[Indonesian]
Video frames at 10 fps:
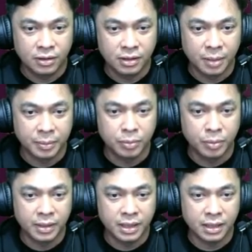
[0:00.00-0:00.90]
dapat bom
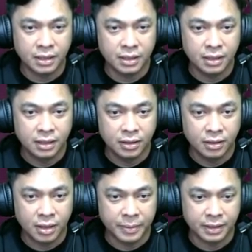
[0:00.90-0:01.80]
lagi ya kita
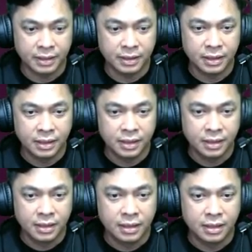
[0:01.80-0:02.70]
dapat
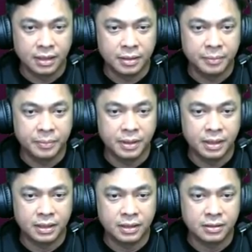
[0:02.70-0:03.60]

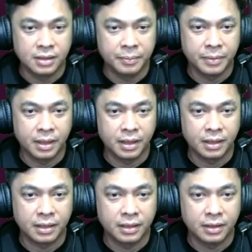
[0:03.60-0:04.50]
lempar lempar
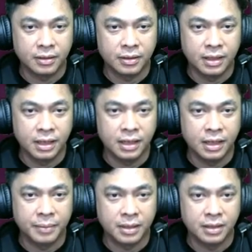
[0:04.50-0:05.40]
oke
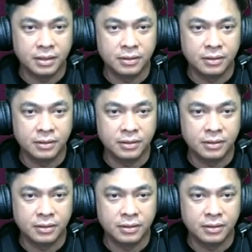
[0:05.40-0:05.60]
lempar gitu